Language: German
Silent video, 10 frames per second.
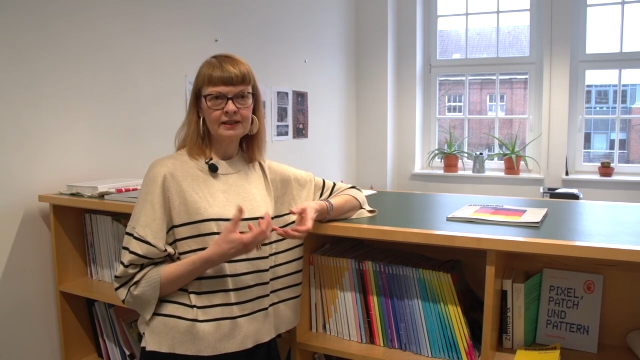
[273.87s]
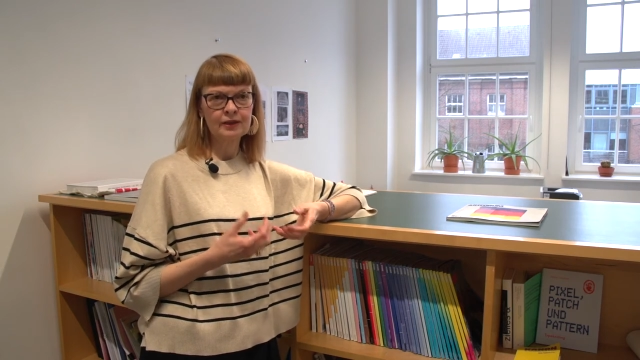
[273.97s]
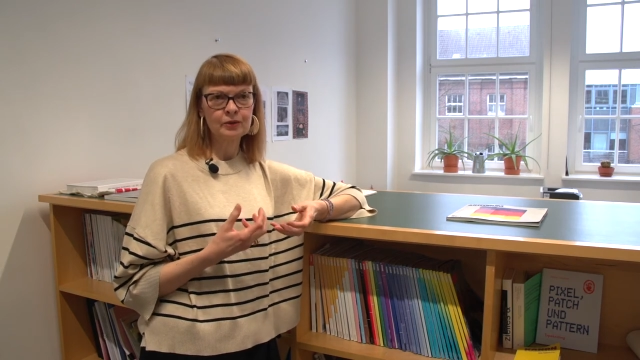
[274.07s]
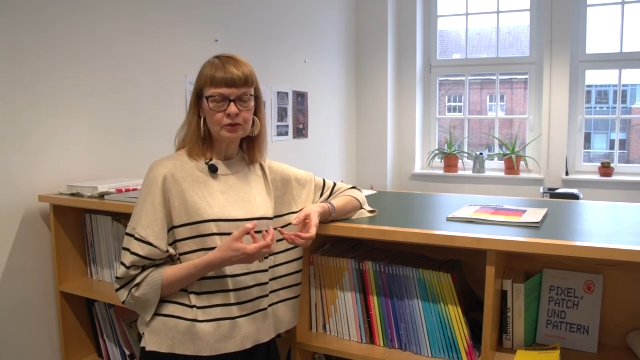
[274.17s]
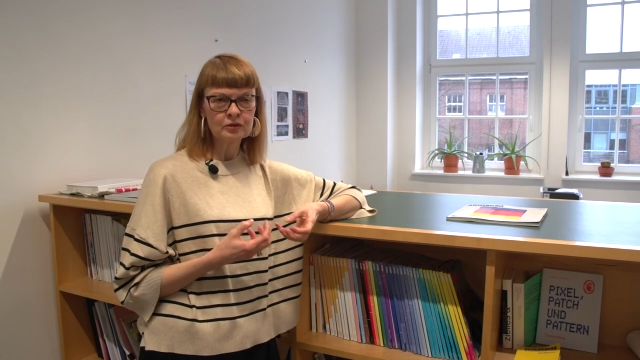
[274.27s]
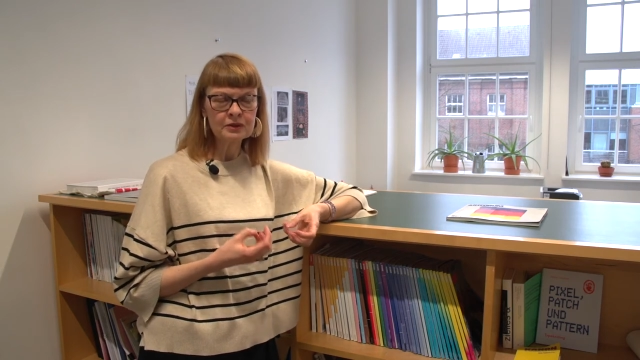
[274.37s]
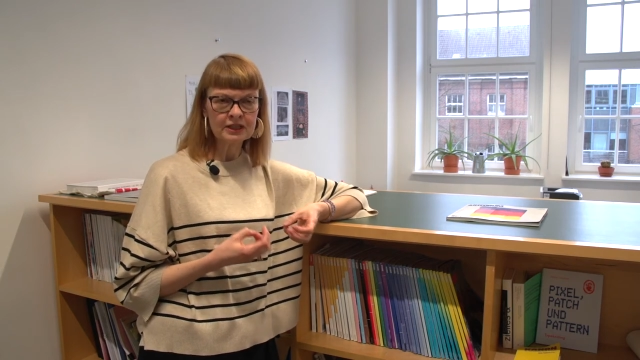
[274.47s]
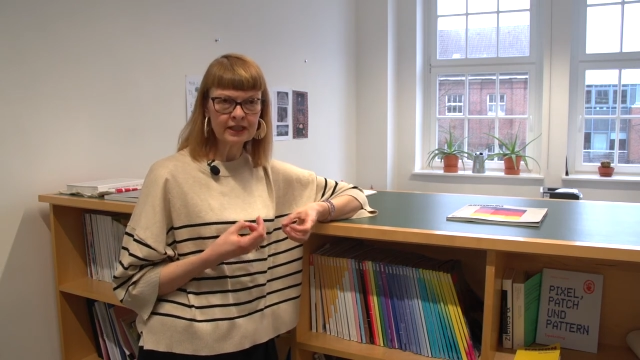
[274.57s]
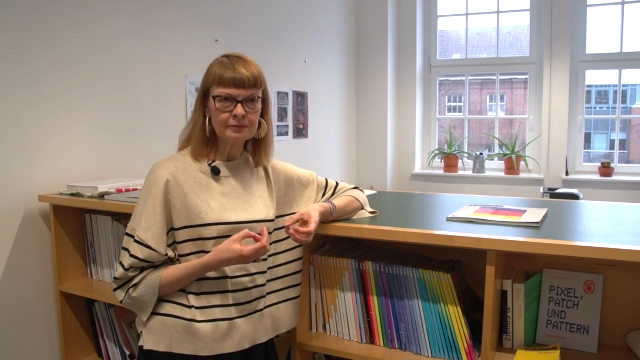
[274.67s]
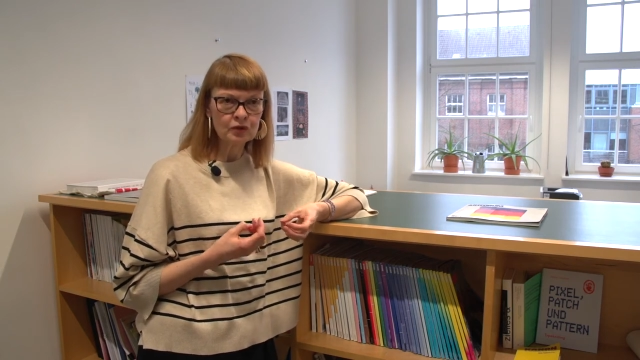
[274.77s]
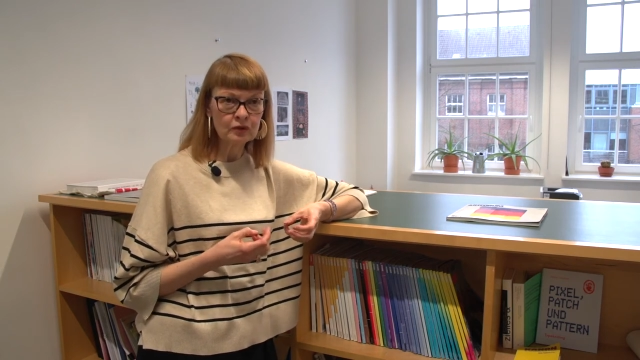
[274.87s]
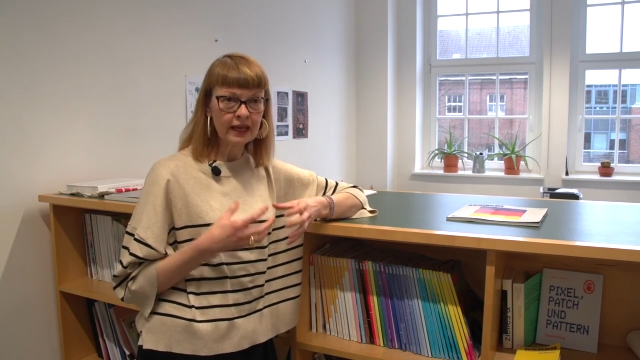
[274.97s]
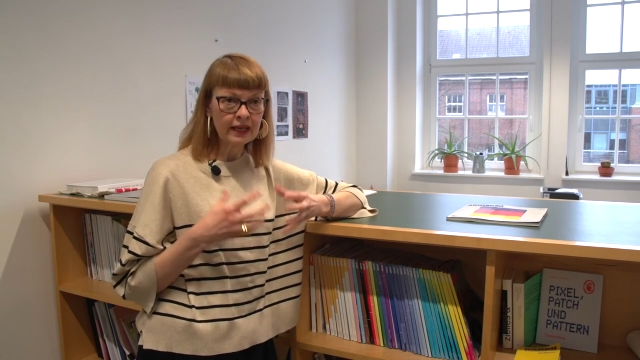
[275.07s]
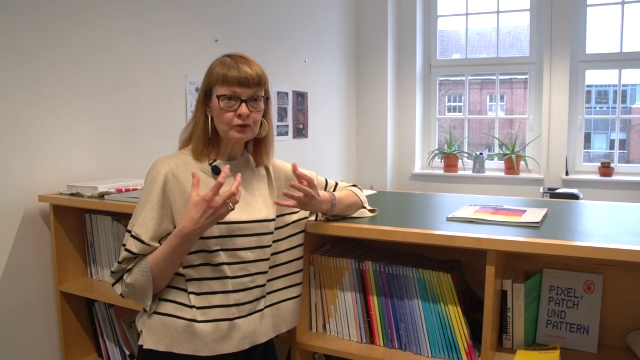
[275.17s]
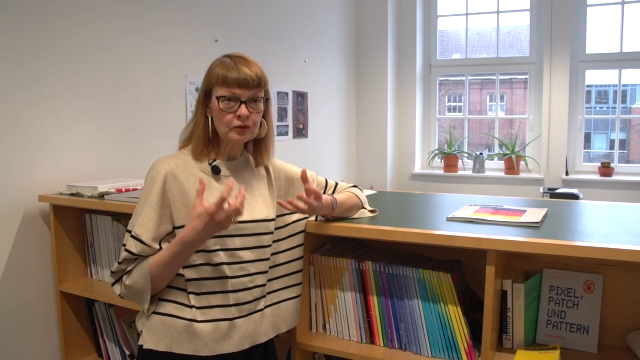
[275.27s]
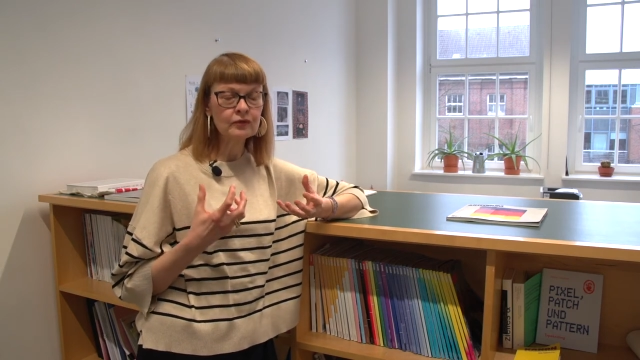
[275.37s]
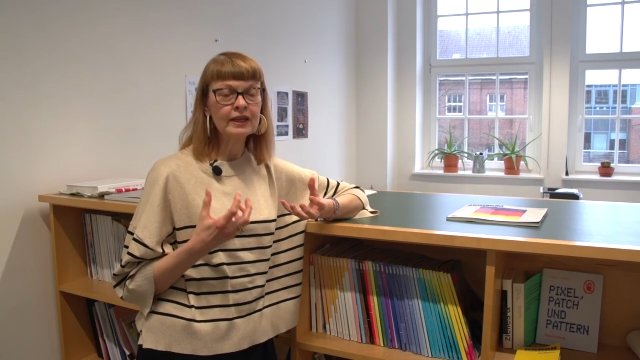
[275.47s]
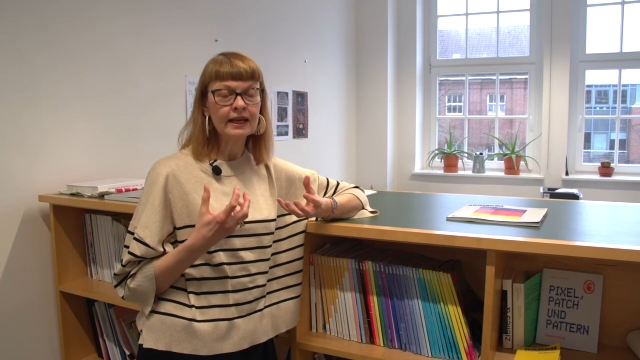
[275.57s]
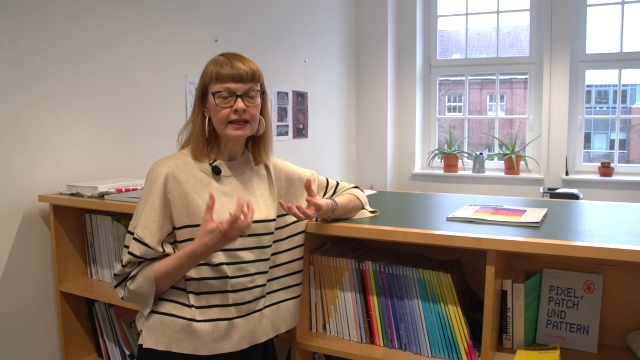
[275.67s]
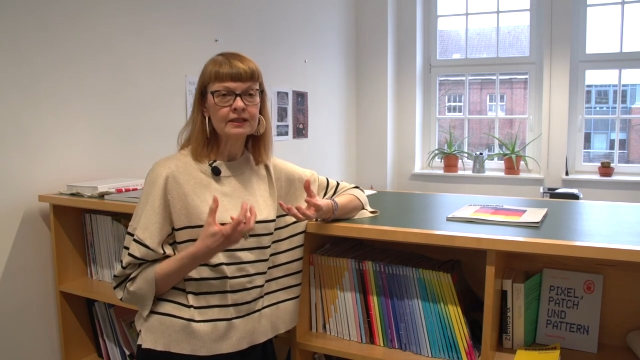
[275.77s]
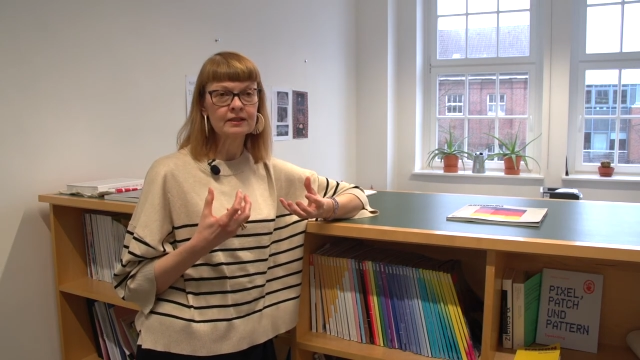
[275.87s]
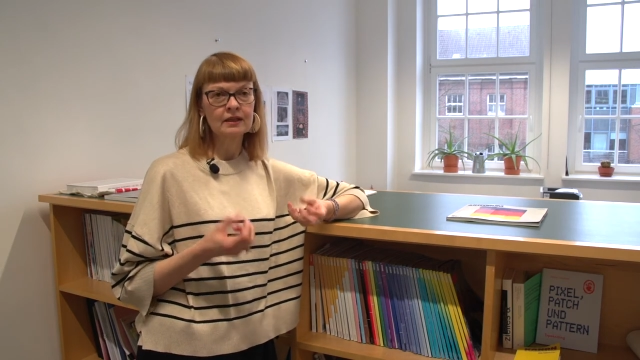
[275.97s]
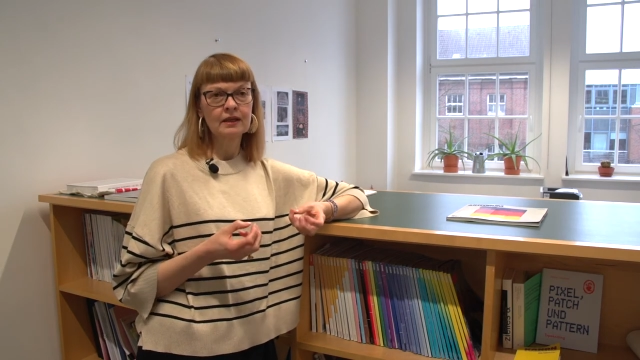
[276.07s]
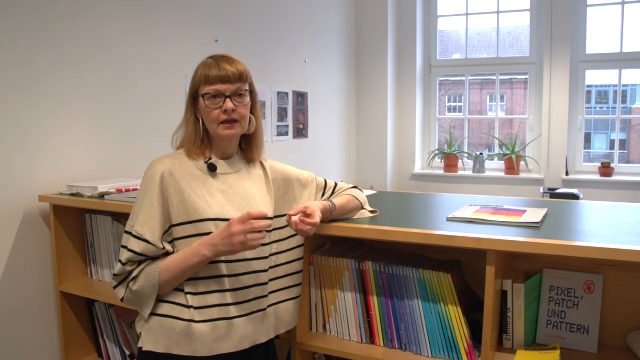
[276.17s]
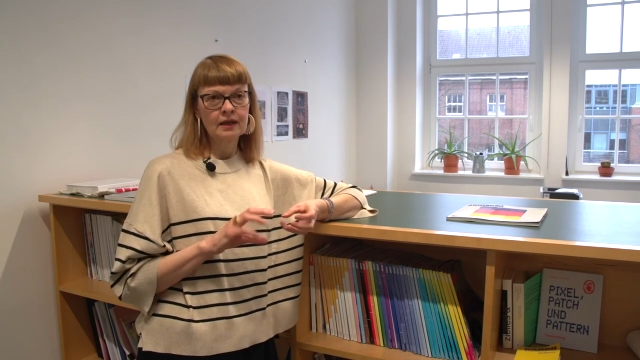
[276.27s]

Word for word: in den Kunstbetrieb zu gehen, so wie er ist.